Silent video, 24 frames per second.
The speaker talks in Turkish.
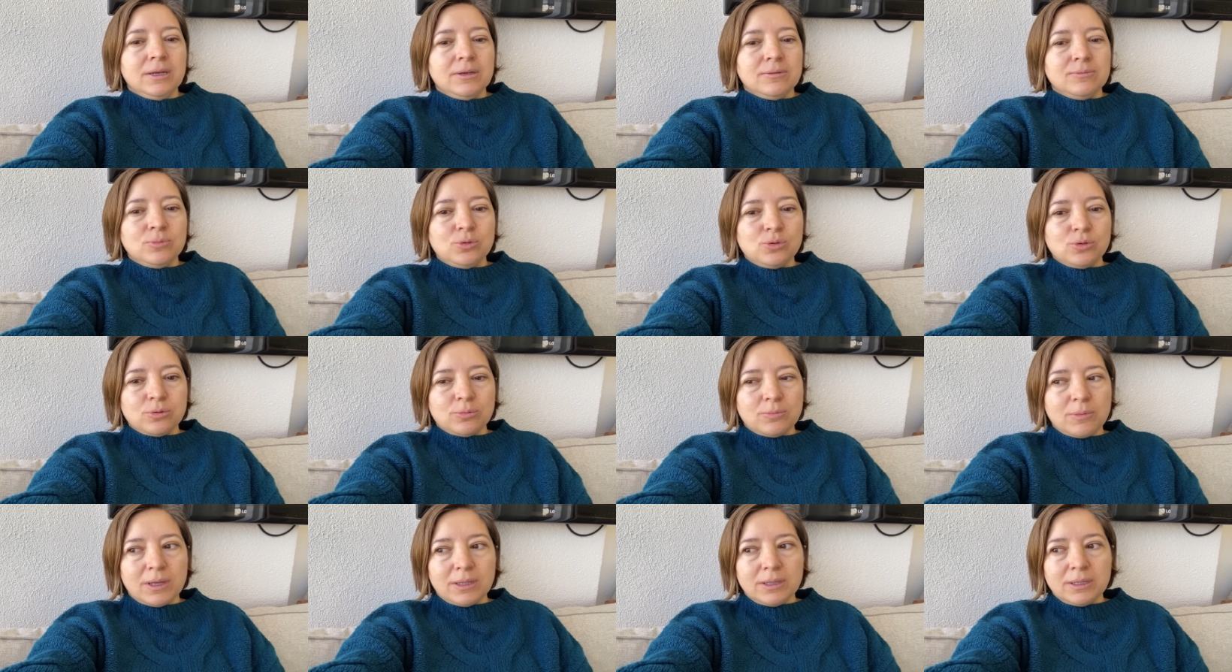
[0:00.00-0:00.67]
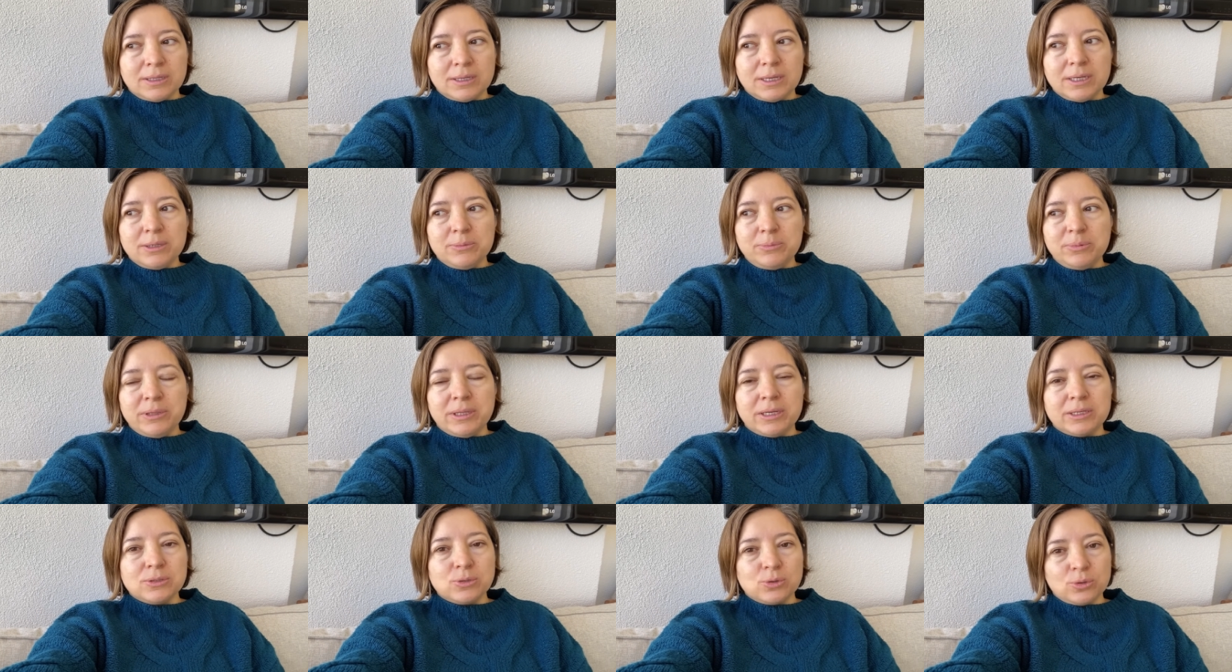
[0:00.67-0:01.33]
Müslümanlara
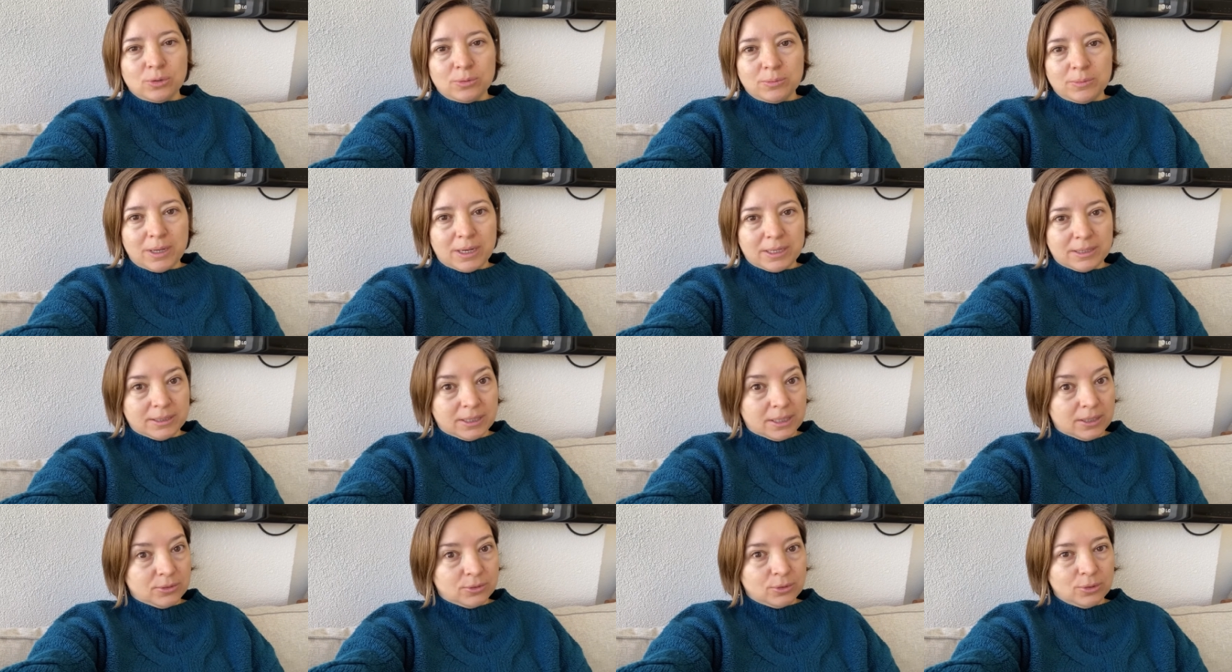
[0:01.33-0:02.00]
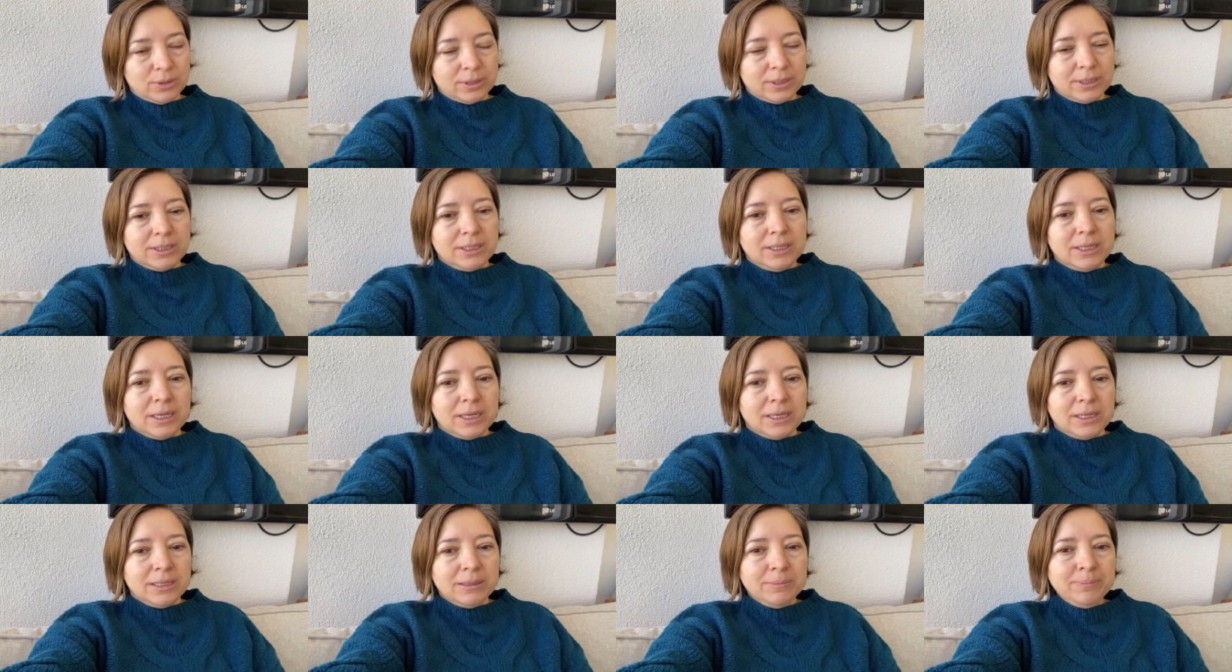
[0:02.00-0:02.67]
yapılan zulümlerden dolayı
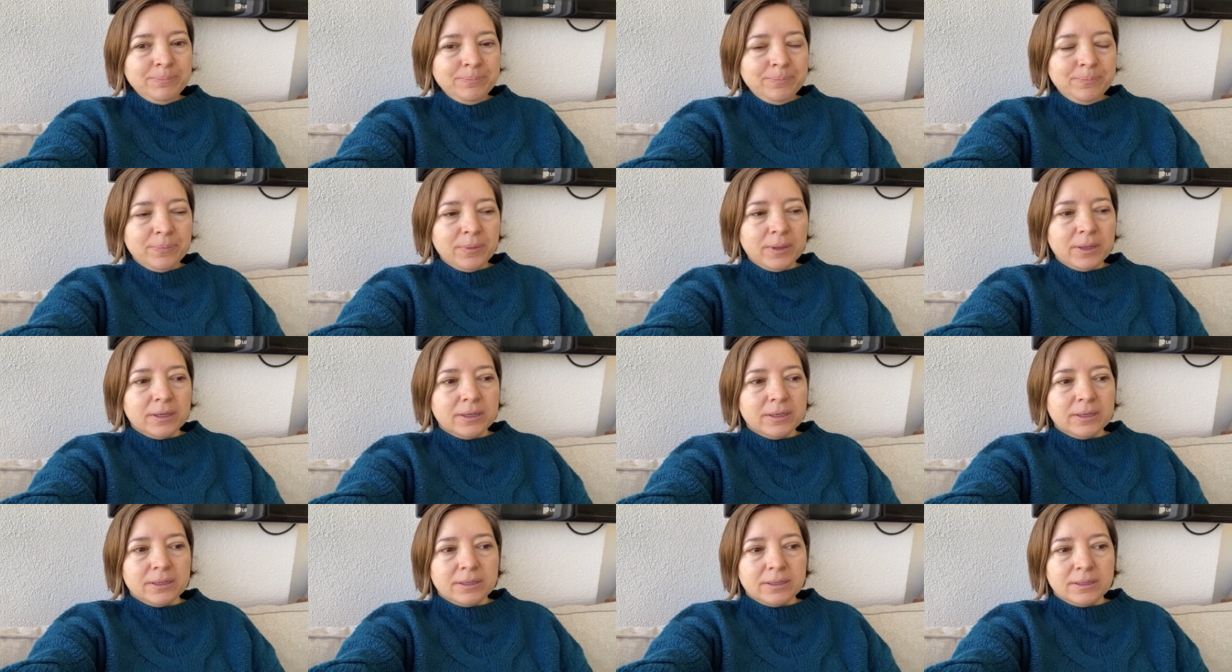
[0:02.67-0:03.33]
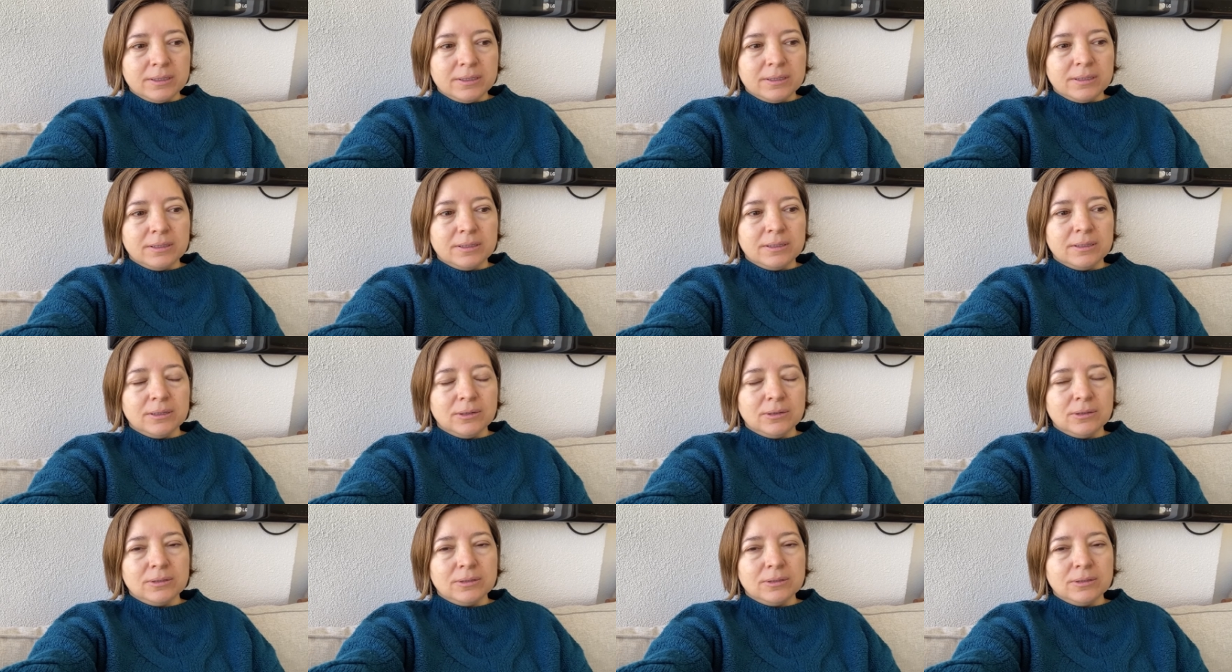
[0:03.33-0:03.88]
diyelim e,